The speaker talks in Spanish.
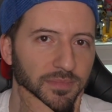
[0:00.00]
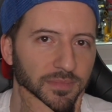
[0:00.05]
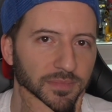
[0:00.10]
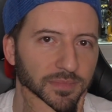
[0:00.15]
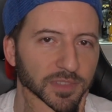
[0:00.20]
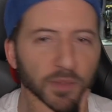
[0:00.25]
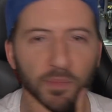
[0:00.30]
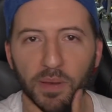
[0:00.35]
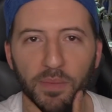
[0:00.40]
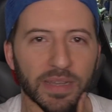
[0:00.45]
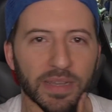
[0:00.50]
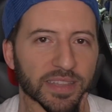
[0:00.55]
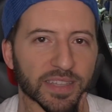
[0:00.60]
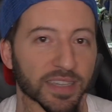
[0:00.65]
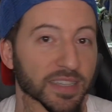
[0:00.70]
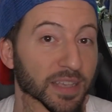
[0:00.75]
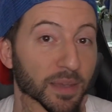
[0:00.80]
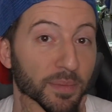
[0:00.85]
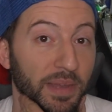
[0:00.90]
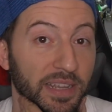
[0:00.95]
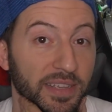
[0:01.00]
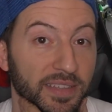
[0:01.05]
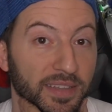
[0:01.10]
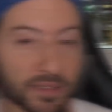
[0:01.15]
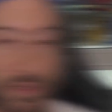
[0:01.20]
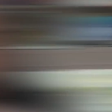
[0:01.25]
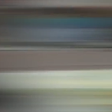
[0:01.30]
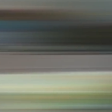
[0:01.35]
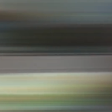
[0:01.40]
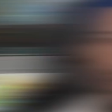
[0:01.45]
simplemente desaparecen.
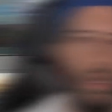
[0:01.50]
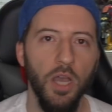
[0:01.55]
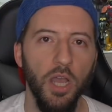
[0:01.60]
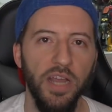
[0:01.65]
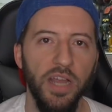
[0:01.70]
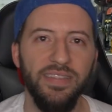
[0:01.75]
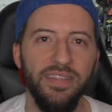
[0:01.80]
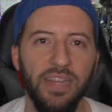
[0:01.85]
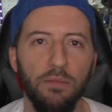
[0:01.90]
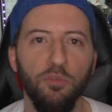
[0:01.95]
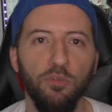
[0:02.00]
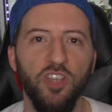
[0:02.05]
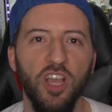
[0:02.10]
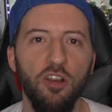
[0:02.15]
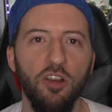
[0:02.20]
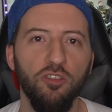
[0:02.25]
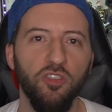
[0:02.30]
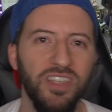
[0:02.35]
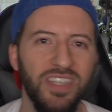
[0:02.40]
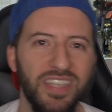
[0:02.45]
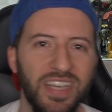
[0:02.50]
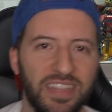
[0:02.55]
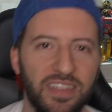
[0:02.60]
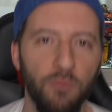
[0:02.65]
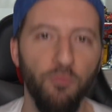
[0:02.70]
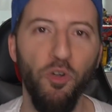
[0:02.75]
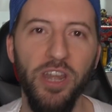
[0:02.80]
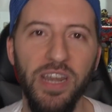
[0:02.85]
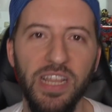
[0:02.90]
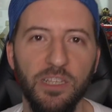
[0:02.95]
Entramos en noticias de
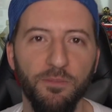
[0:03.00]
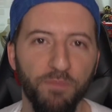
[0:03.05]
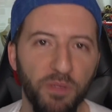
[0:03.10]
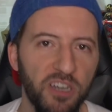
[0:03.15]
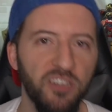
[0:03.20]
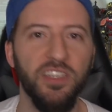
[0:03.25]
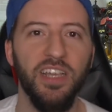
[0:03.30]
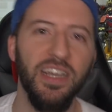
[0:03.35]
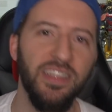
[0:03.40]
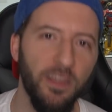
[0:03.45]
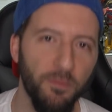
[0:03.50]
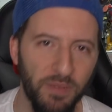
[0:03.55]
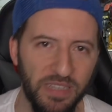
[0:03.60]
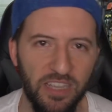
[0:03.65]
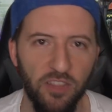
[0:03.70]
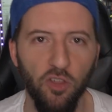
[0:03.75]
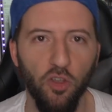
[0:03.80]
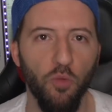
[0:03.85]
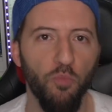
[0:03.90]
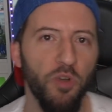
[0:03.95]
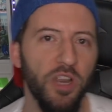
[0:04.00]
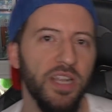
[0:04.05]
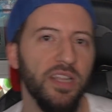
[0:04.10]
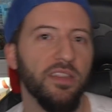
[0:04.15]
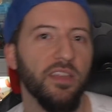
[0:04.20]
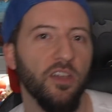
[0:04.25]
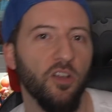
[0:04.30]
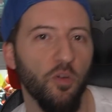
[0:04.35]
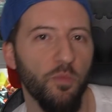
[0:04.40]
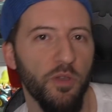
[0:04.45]
Britney Spears y qué está pasando con Britney. Te
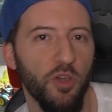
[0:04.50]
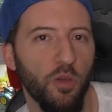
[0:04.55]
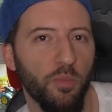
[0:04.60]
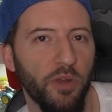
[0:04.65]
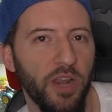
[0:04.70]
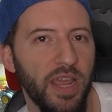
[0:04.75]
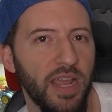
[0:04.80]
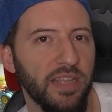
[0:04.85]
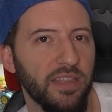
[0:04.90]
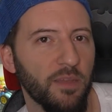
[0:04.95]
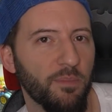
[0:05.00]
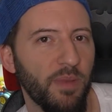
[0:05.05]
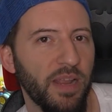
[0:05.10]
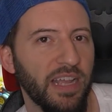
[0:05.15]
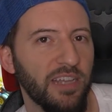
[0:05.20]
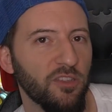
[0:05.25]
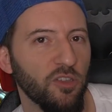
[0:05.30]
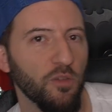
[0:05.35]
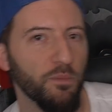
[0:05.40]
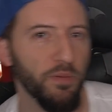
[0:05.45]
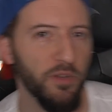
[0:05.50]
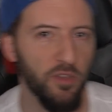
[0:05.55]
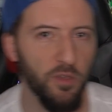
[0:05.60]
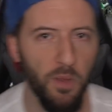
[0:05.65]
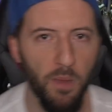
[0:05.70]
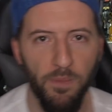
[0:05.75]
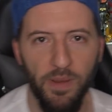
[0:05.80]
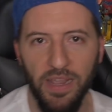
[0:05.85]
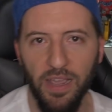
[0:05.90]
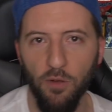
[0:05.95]
dejo un video por ahí que te explica todo, pero te voy a
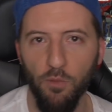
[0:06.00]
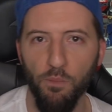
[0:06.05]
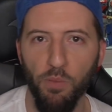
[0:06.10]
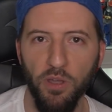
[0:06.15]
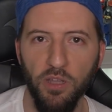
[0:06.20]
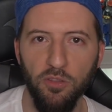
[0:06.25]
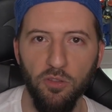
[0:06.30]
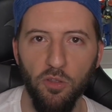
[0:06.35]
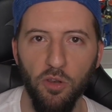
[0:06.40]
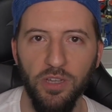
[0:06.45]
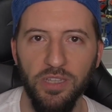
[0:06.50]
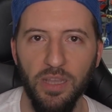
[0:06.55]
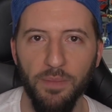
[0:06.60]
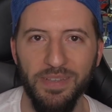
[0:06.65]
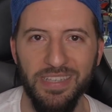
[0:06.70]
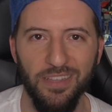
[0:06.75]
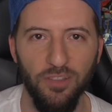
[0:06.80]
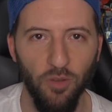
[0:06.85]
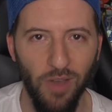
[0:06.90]
explicar un poquito de lo que está pasando